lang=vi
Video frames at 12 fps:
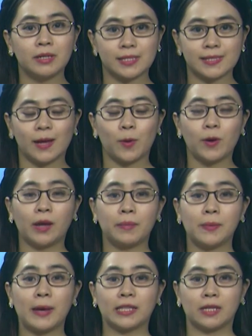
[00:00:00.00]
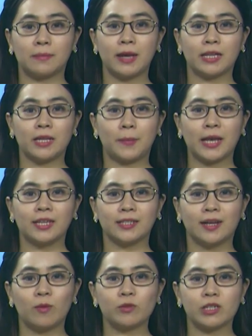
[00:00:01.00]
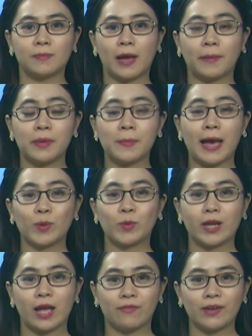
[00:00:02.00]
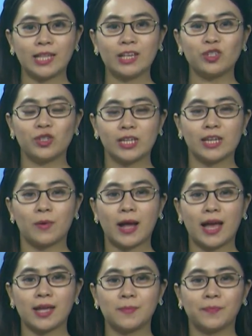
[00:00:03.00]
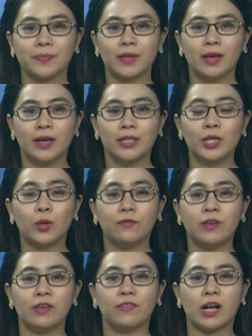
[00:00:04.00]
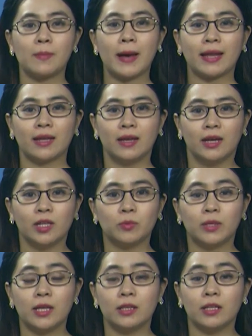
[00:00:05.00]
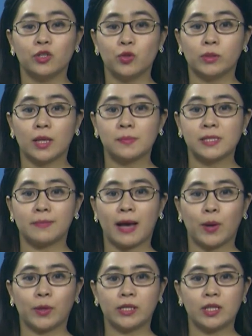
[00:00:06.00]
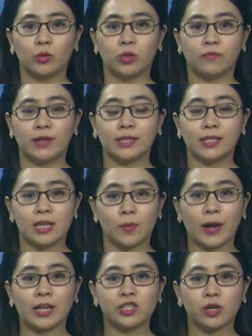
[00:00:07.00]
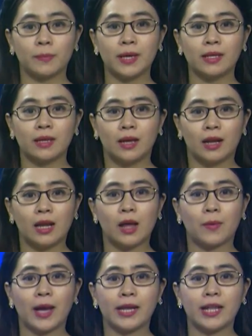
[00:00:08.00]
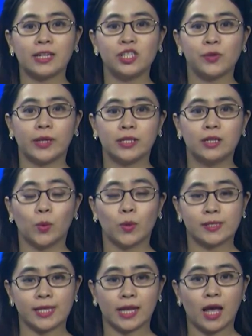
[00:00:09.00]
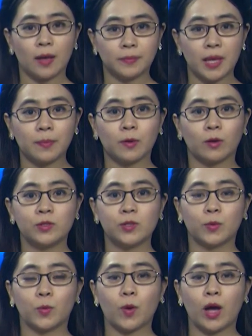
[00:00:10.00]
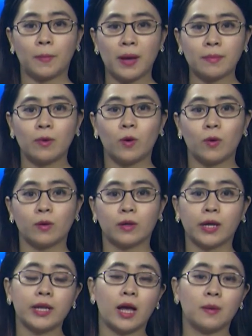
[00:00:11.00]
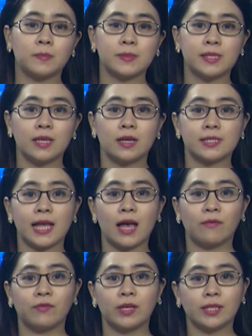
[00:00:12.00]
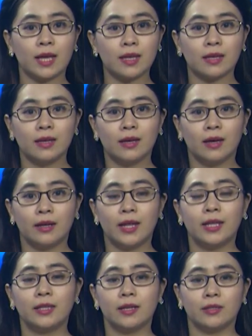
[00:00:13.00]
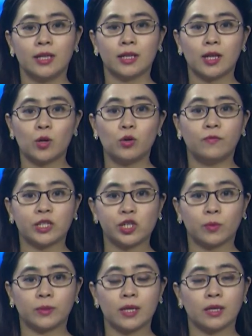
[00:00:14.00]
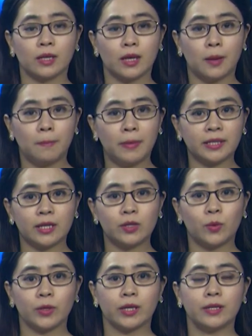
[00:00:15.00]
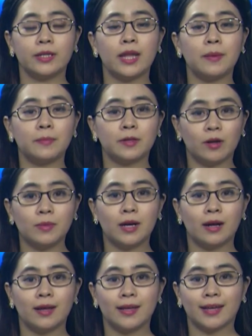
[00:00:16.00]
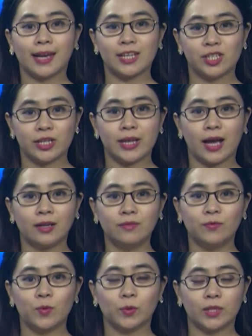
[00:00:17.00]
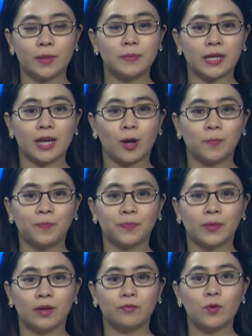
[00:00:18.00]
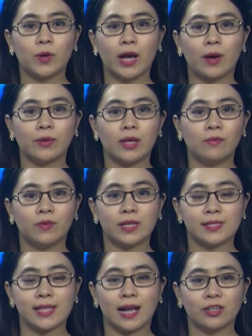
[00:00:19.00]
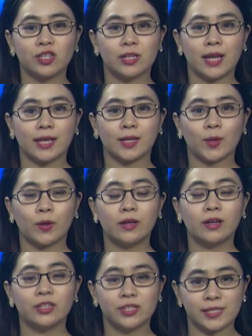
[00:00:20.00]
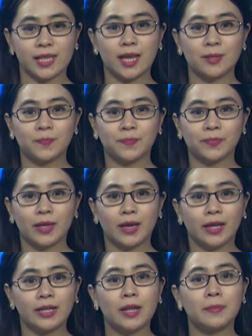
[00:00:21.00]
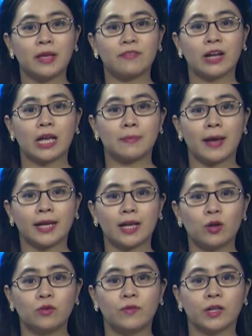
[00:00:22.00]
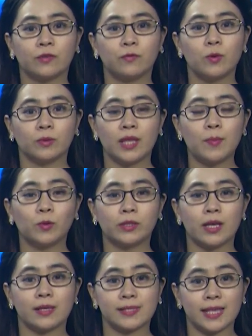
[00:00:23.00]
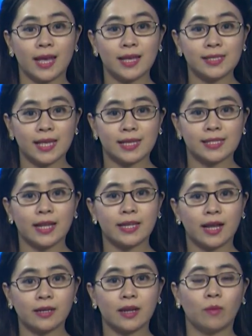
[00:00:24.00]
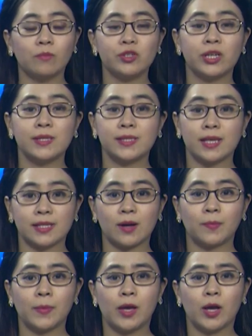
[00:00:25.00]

16 ngày 17 tháng 7 năm 2023 của Đài Phát thanh Truyền hình Lào Cai. Thưa quý vị và các bạn, thông tin từ Trung tâm Dự báo Khí tượng Thủy văn tỉnh Lào Cai cho biết, Lào Cai đang chịu ảnh hưởng của dạnh áp thấp có trực qua Bắc Bộ, kết hợp rìa xa phía Tây, nên thời tiết các khu vực trong tỉnh mây thay đổi, đêm không mưa, ngày trời nắng, vùng thấp nắng nóng, vùng cao đêm về sáng trời lạnh, có nơi trời rét. Đêm nay và ngày mai, các khu vực vùng thấp của tỉnh sẽ xảy ra nắng nóng trên diện rộng,